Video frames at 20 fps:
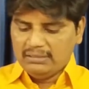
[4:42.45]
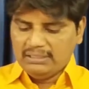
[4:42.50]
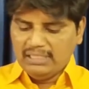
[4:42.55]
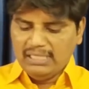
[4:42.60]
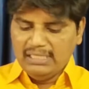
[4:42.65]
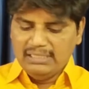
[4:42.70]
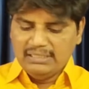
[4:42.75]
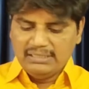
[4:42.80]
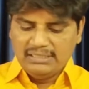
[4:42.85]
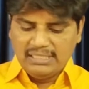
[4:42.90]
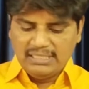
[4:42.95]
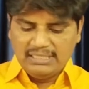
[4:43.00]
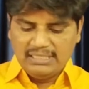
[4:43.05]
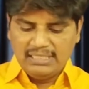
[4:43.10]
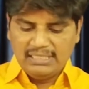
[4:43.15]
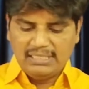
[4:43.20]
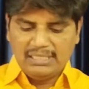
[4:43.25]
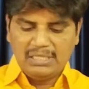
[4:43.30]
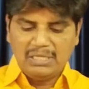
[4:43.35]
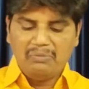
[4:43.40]

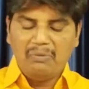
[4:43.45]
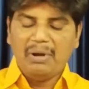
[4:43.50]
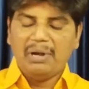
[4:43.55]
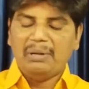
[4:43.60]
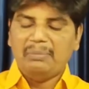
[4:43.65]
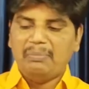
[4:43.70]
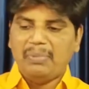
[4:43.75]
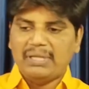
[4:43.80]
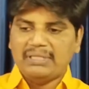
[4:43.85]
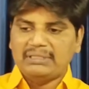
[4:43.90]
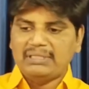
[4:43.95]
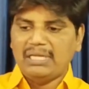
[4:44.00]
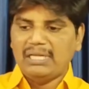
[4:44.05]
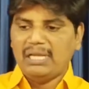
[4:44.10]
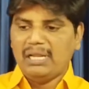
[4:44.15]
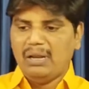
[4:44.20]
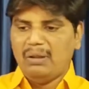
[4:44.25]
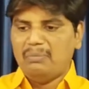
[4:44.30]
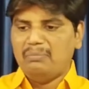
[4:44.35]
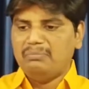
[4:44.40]
తెలియజేసేటటువంటి
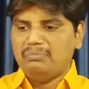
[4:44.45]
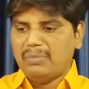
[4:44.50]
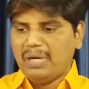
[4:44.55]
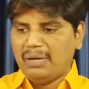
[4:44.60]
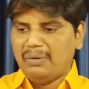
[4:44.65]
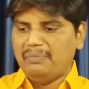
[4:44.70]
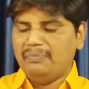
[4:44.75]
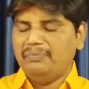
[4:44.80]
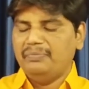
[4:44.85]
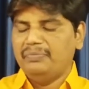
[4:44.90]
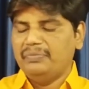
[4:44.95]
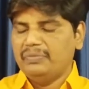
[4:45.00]
పత్రికలం మనం